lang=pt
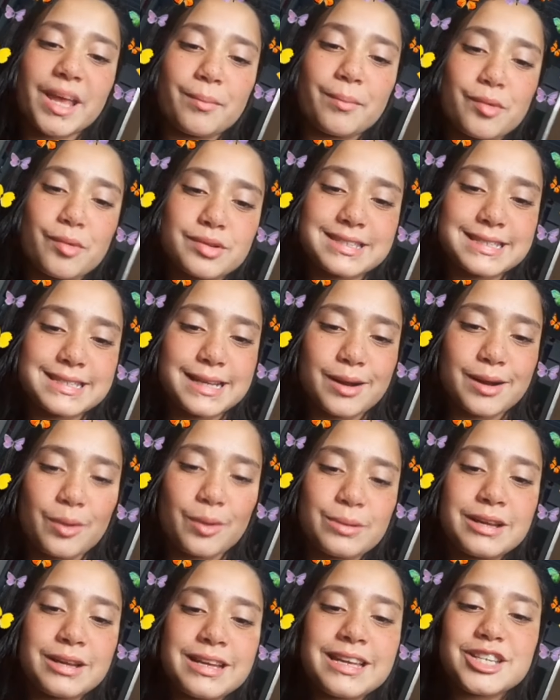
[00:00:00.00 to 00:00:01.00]
emoção,
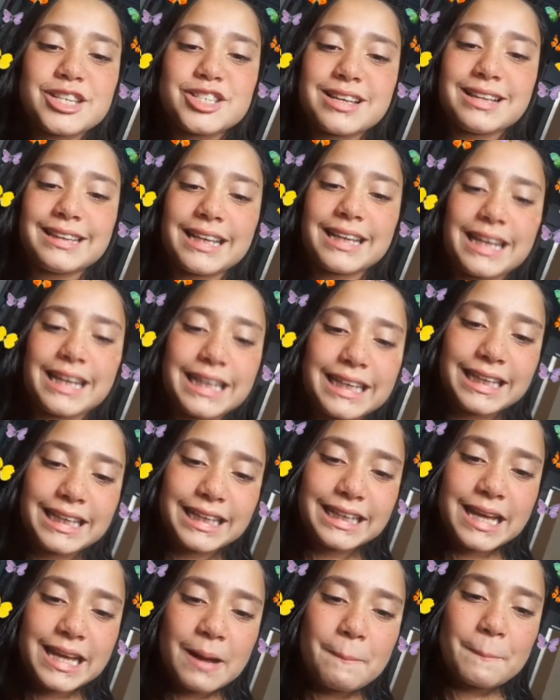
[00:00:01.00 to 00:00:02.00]
de
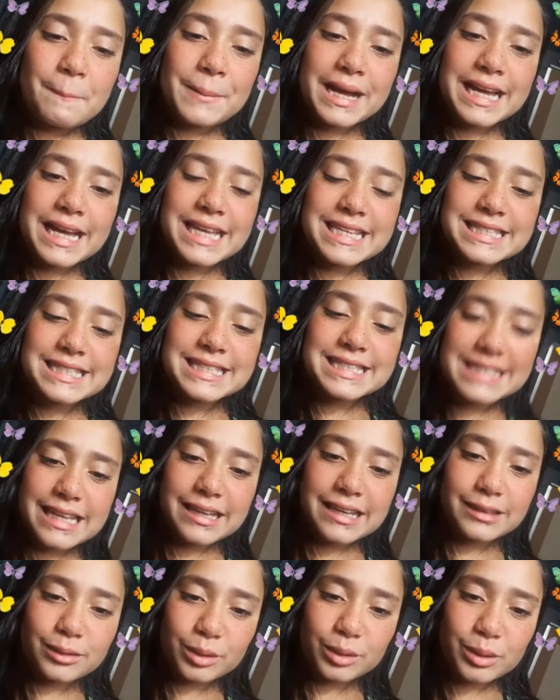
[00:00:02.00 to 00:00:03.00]
alegria, mas tá
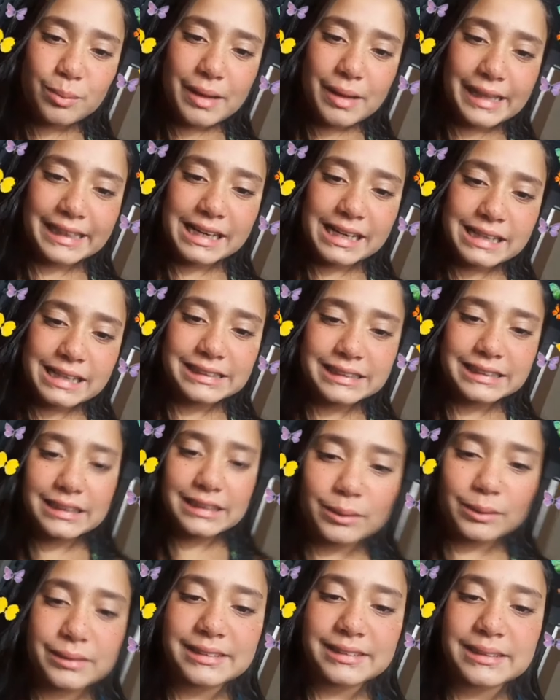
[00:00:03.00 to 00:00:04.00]
tudo bem, graças a
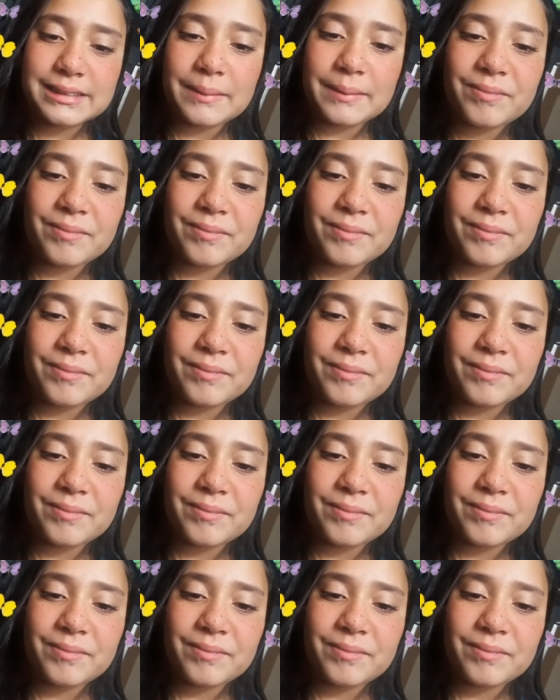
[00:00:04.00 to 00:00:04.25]
Deus.